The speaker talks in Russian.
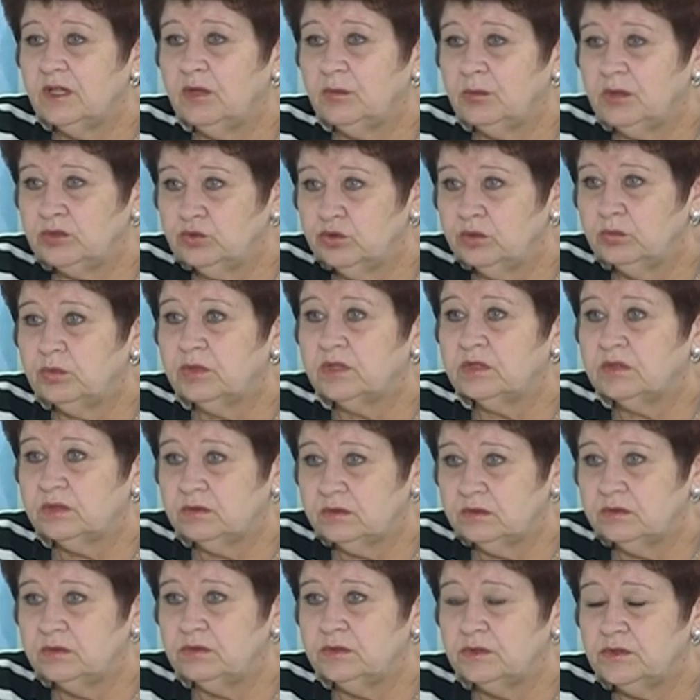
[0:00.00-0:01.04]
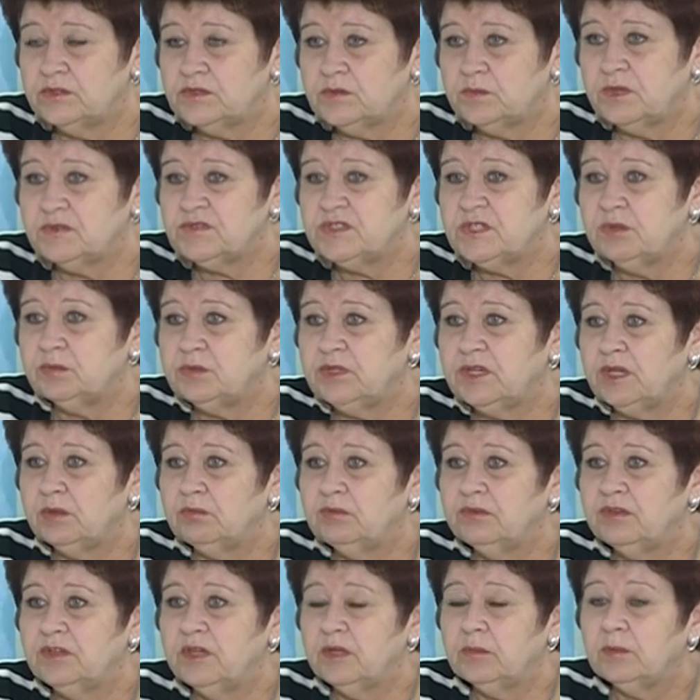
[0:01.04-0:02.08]
подобран то есть по всем
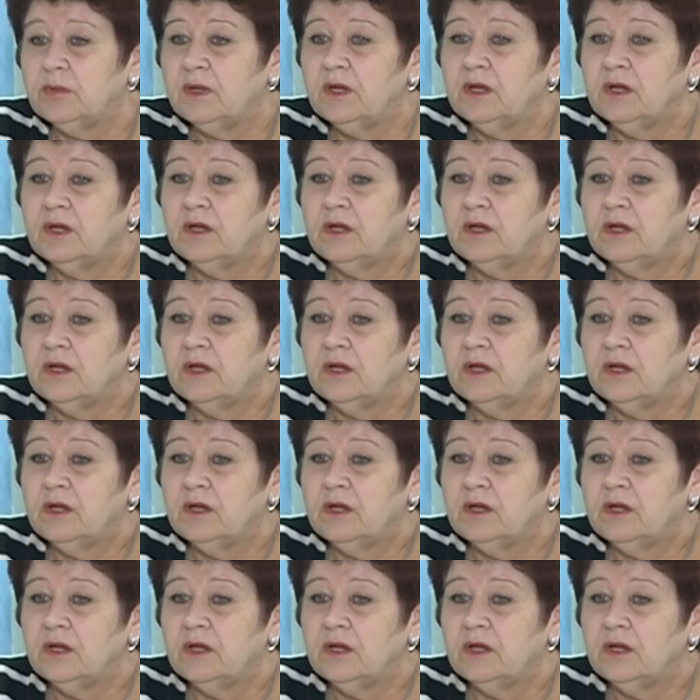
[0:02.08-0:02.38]
требованиям